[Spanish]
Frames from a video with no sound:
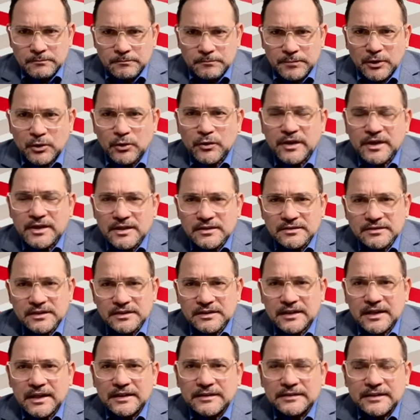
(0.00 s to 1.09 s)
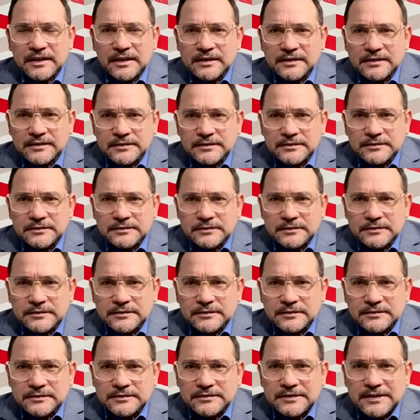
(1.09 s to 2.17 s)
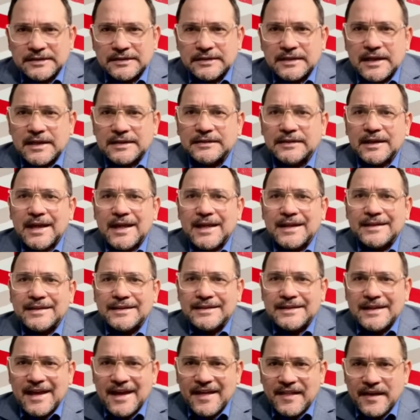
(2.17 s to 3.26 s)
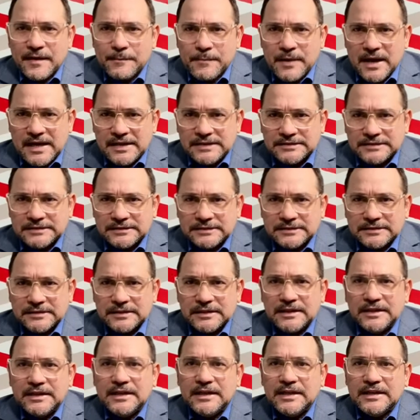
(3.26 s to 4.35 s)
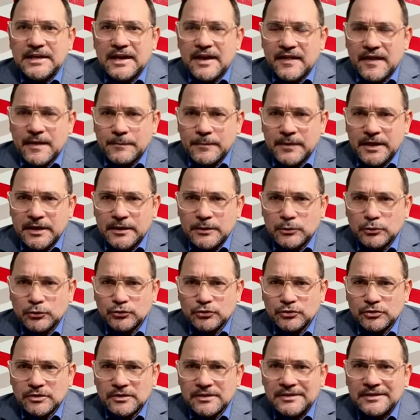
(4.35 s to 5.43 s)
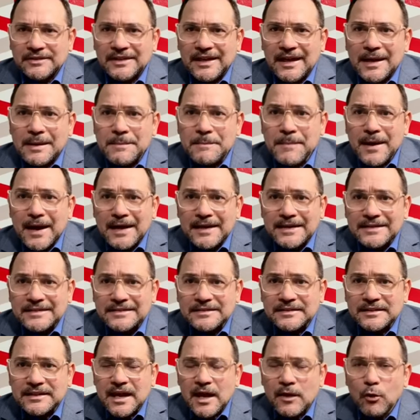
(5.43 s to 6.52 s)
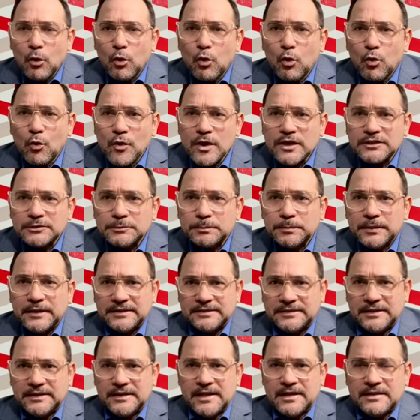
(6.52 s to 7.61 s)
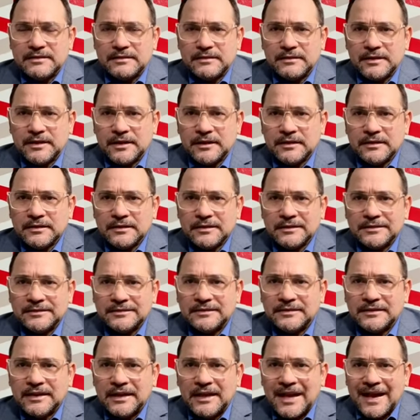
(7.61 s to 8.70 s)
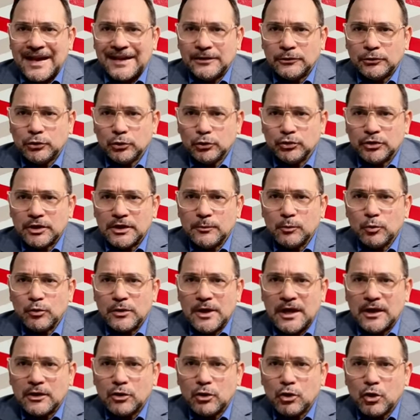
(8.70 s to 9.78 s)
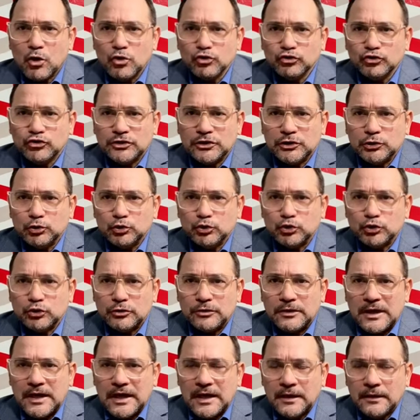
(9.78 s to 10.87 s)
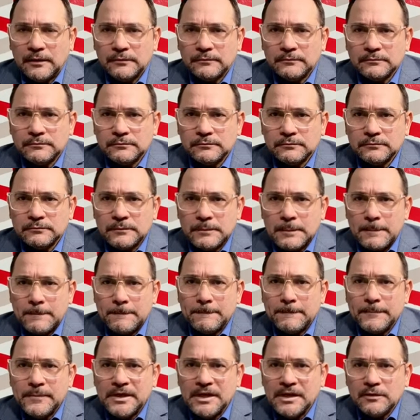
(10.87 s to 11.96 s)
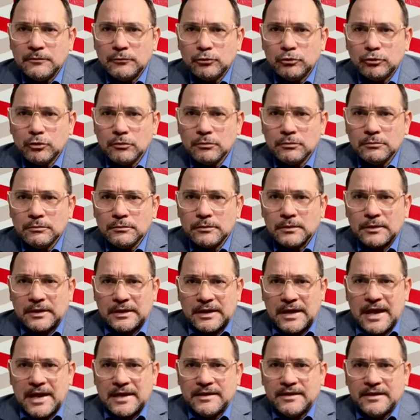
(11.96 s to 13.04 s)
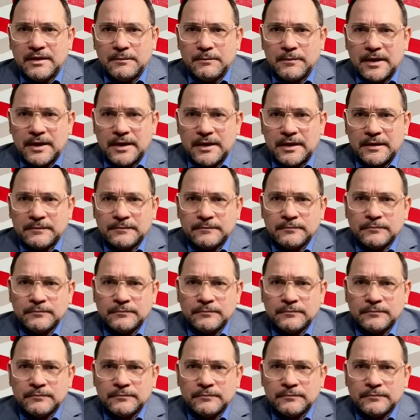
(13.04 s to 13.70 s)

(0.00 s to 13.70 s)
Pero ¿de quién se trata? Se trata nada más y nada menos del magistrado juez presidente del Alto Tribunal Constitucional, Milton Ray Guevara.